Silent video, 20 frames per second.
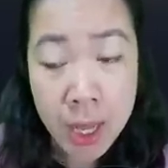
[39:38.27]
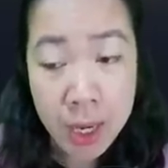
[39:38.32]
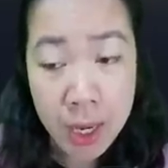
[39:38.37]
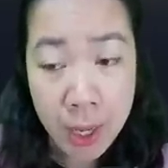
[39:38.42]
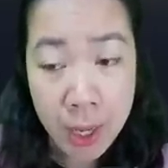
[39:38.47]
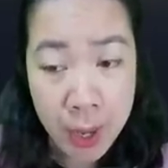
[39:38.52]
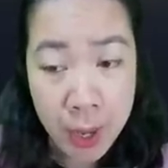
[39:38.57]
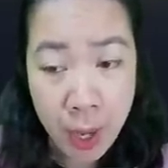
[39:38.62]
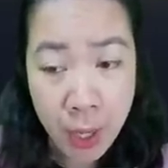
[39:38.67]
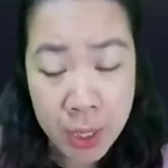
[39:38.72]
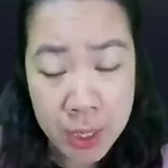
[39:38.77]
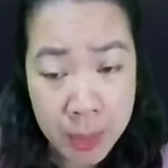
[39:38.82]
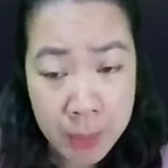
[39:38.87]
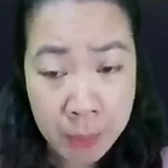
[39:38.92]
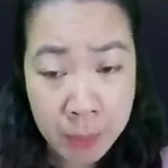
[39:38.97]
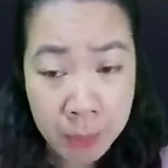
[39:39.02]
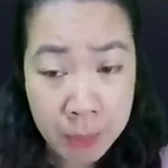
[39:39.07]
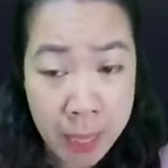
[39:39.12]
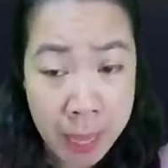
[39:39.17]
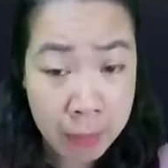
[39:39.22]
Lời nói
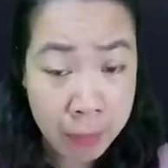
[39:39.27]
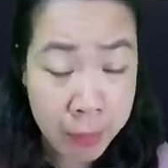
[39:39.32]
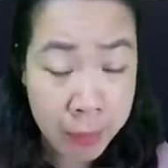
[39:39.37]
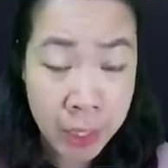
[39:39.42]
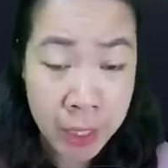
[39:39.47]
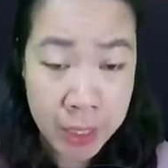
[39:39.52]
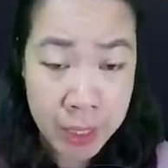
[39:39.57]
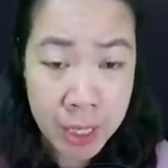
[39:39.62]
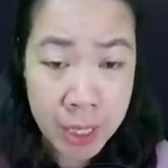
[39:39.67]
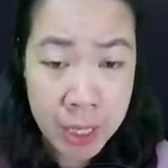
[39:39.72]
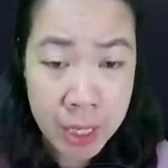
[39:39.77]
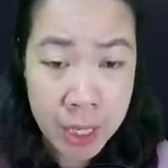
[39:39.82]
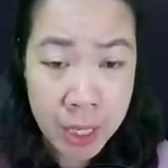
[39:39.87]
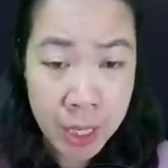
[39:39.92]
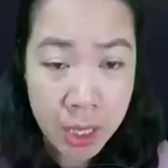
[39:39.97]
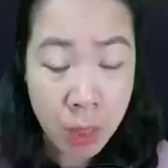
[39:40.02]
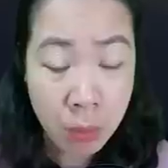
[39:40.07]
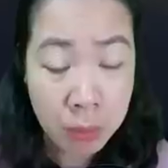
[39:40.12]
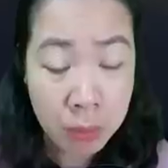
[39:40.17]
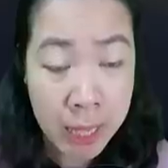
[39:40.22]
dâm tà vừa dứt,
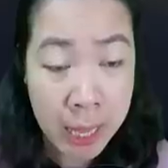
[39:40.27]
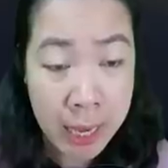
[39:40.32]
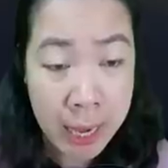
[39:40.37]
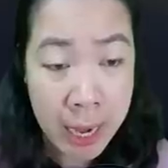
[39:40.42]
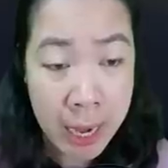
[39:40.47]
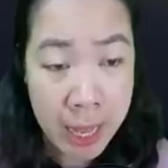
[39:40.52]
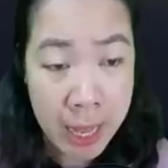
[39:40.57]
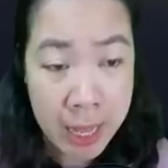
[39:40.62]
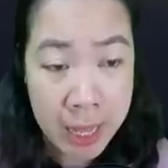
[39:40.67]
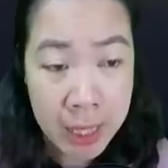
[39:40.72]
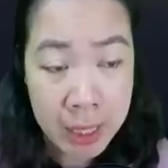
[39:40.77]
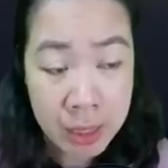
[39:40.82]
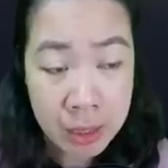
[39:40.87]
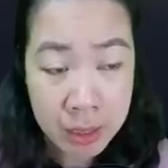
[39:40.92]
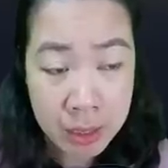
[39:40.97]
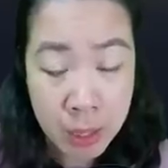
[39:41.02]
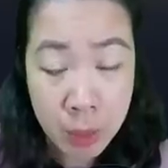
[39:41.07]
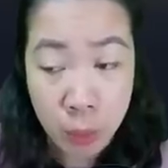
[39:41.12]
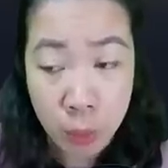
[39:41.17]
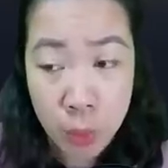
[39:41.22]
ông ta đã lấy từ
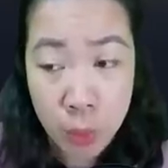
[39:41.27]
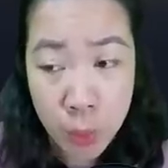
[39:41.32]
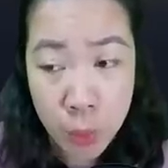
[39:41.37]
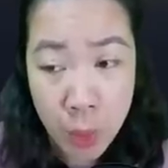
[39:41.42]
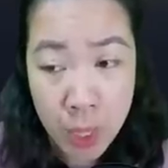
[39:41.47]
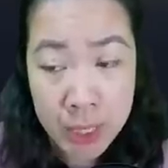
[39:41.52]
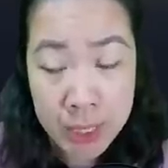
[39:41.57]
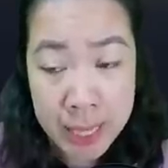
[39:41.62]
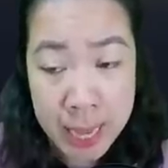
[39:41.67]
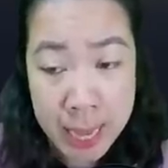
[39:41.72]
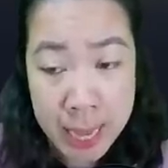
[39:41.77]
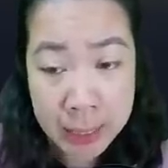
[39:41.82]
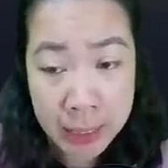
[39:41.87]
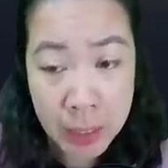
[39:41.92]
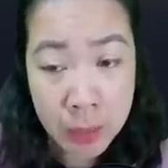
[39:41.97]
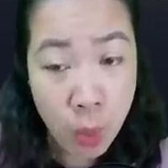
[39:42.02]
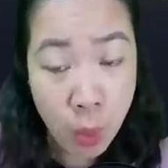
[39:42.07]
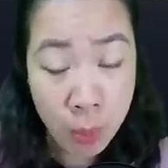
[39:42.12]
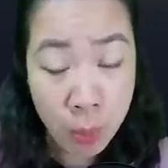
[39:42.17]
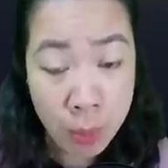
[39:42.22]
trong túi quần ra
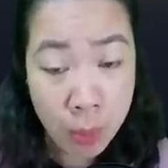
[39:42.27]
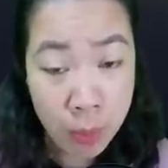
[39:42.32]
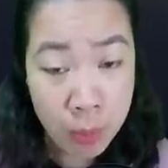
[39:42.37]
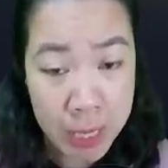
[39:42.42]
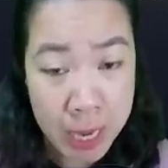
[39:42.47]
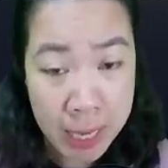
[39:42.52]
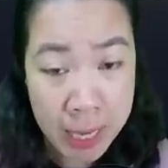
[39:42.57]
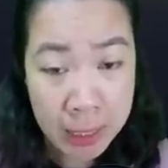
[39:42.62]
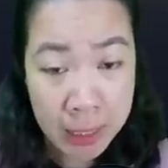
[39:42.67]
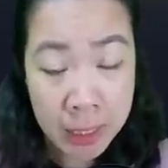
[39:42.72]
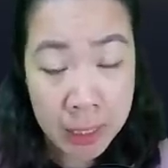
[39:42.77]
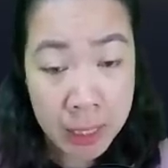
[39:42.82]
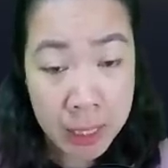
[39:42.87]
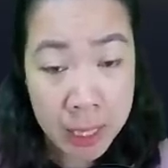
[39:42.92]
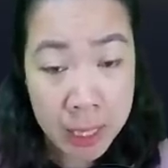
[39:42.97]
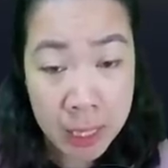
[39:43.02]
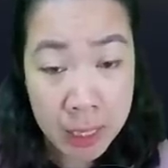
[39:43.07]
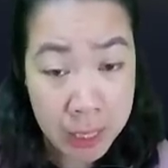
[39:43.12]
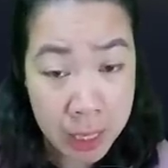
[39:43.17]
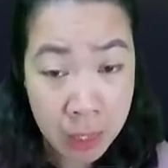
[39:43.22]
thứ bột màu trắng,
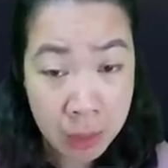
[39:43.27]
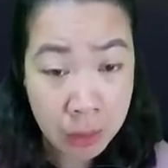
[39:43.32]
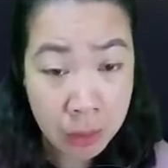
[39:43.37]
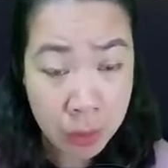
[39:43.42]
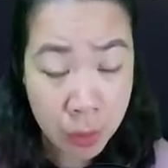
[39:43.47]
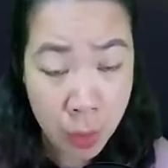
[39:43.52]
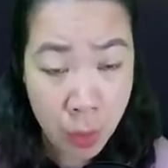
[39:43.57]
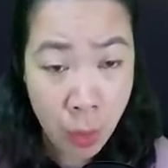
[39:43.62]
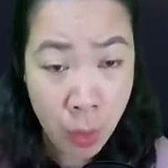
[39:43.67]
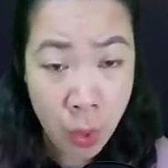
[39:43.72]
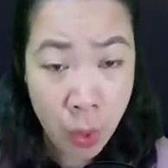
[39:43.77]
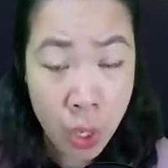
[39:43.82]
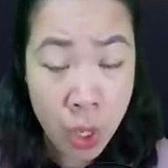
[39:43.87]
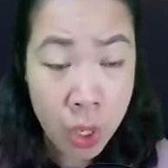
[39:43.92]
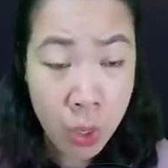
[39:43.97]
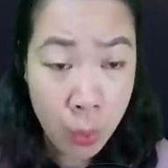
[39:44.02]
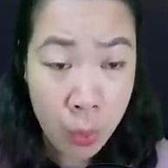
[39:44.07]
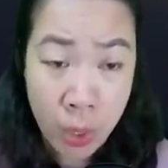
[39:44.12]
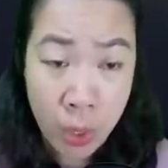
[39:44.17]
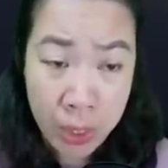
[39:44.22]
liền ngẩng cổ,
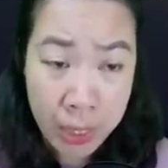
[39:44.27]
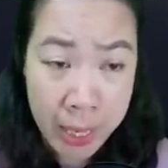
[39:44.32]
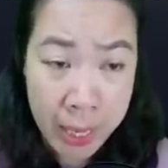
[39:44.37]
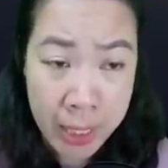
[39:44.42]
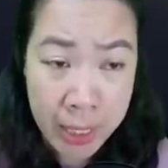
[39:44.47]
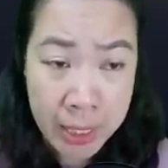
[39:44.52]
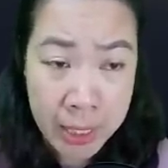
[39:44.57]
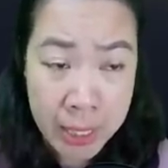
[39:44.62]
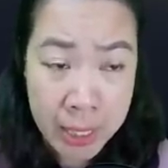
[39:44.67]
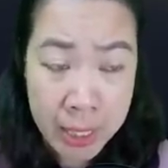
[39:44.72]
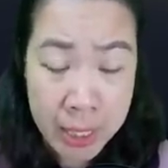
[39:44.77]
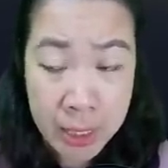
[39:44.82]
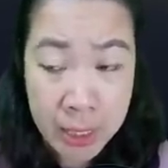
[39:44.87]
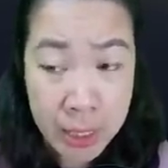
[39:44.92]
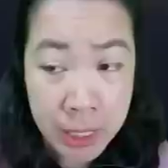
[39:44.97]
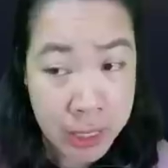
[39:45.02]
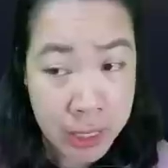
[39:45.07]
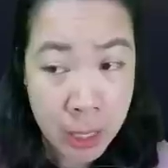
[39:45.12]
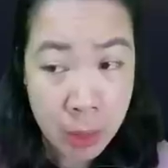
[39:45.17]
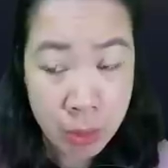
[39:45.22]
uống hết.
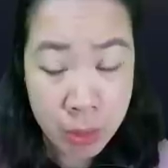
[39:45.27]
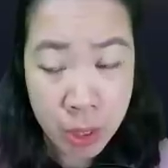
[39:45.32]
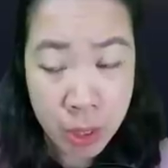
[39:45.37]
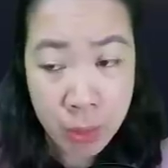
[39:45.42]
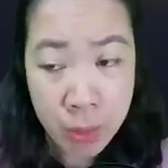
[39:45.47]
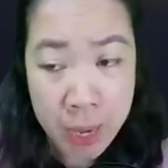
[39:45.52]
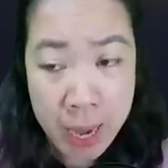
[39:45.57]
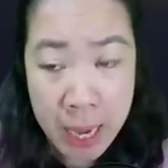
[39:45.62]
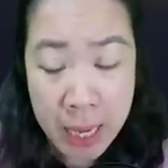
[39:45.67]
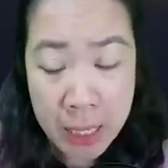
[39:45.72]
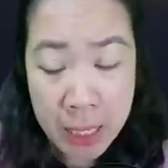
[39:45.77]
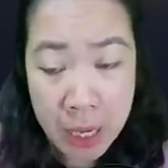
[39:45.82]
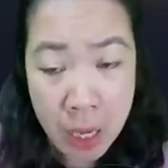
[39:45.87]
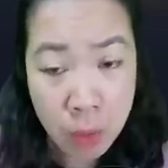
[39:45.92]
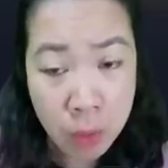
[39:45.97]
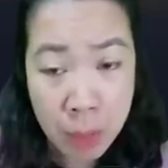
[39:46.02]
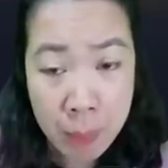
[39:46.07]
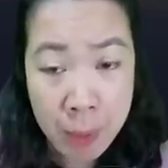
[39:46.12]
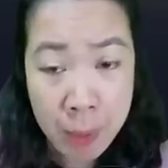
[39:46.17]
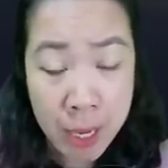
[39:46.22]
Chỉ trong chốc lát,
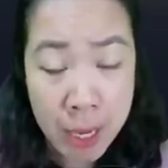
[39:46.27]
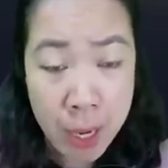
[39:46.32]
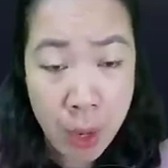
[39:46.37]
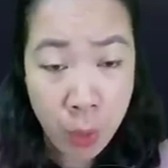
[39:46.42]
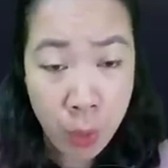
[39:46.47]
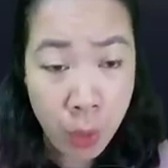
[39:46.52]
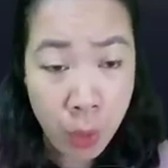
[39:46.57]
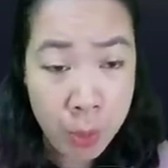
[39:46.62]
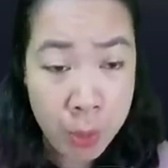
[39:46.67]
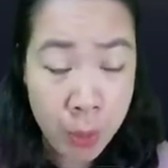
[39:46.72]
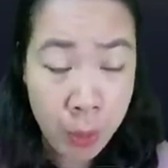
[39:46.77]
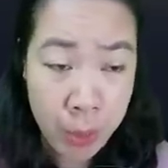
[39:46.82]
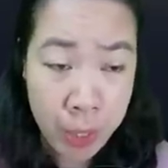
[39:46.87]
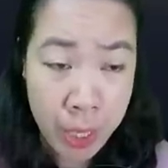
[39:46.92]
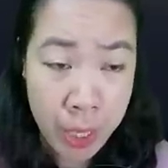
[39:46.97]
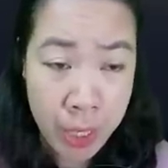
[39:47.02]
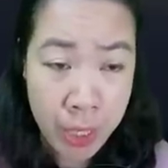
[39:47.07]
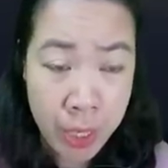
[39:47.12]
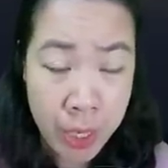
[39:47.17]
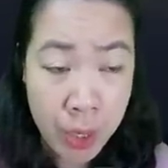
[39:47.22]
ông ta bắt đầu có biểu
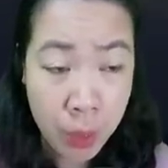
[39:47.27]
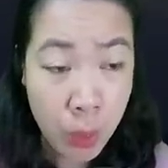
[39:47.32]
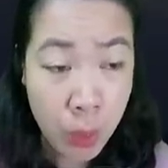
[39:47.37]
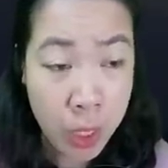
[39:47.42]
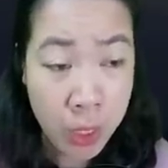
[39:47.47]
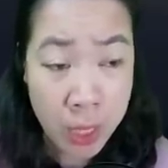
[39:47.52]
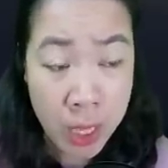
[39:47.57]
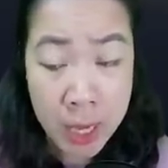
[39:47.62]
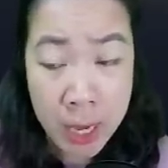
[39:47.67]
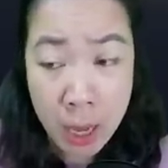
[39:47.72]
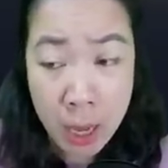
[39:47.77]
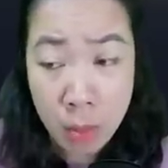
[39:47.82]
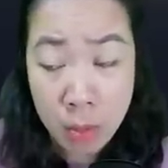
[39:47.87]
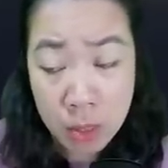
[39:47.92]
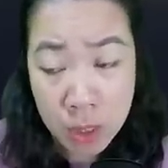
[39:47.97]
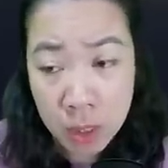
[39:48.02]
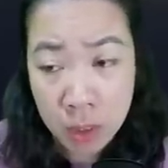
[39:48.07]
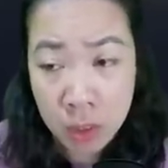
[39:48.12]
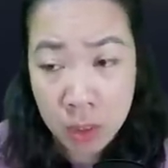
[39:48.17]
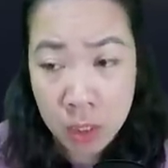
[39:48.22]
hiện, toàn thân nóng
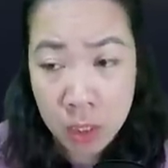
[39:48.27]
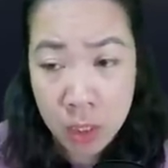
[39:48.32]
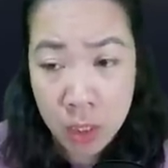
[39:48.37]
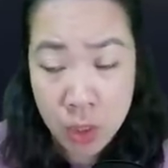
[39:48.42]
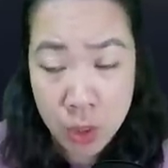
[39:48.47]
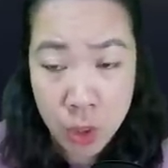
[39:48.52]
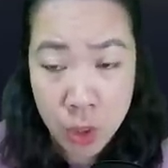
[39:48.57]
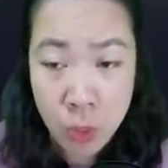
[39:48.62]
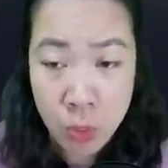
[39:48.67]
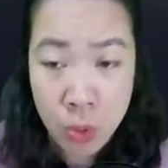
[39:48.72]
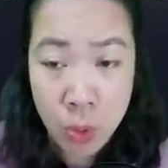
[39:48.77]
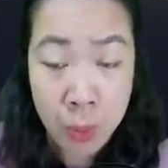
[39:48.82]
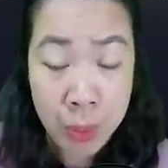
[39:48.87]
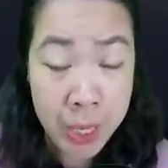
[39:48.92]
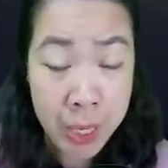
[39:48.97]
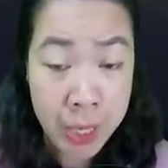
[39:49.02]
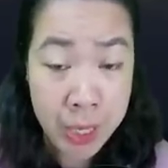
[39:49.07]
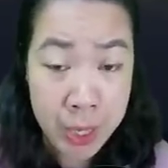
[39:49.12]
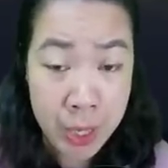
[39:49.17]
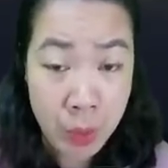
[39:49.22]
rực. Dung Dung
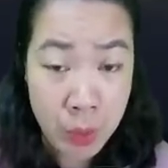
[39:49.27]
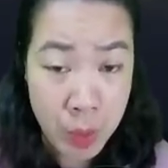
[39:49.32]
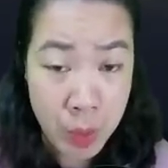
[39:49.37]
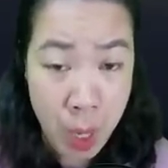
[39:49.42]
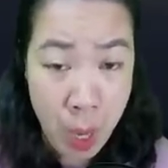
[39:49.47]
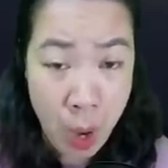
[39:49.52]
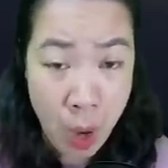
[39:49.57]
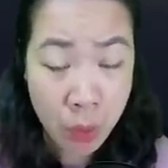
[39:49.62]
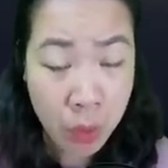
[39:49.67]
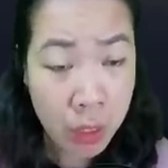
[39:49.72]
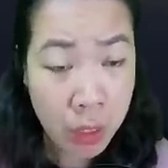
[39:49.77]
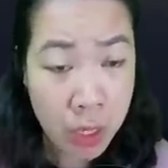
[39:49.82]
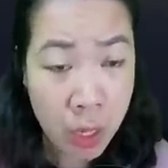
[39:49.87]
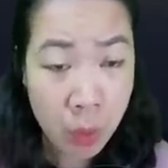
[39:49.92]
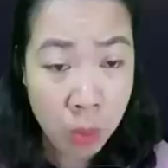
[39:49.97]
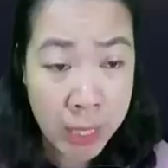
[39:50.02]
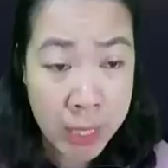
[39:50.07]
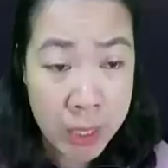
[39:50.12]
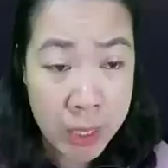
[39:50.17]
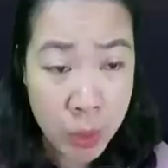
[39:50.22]
liền hiểu rõ thứ
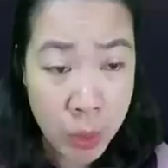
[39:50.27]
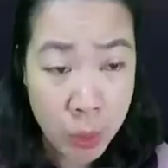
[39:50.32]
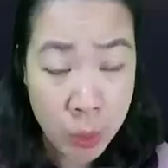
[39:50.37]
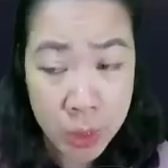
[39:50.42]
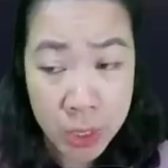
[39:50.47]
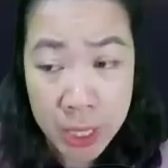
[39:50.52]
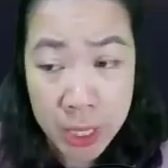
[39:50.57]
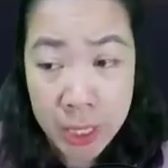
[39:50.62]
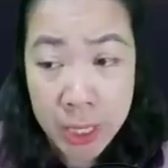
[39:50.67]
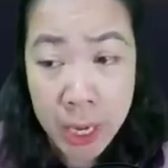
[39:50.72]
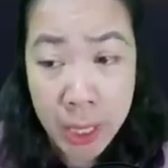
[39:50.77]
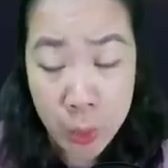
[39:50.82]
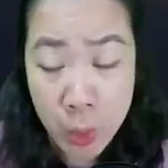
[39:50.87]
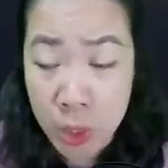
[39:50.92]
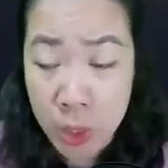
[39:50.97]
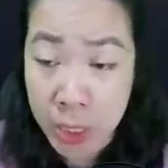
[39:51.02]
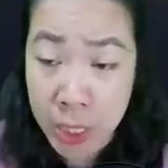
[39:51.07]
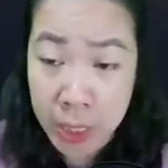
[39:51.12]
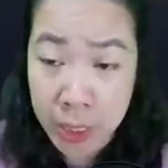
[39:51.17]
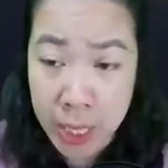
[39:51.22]
ông ta dùng chính là
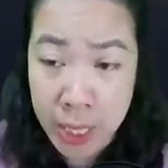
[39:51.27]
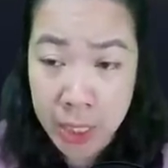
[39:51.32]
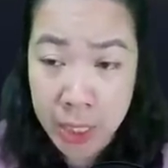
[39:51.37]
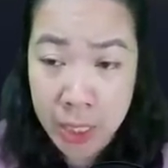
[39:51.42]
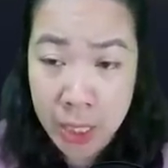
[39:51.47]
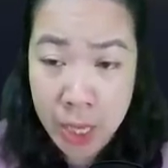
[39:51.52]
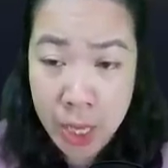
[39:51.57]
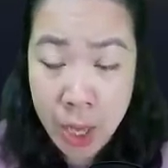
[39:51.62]
thuốc kích thích.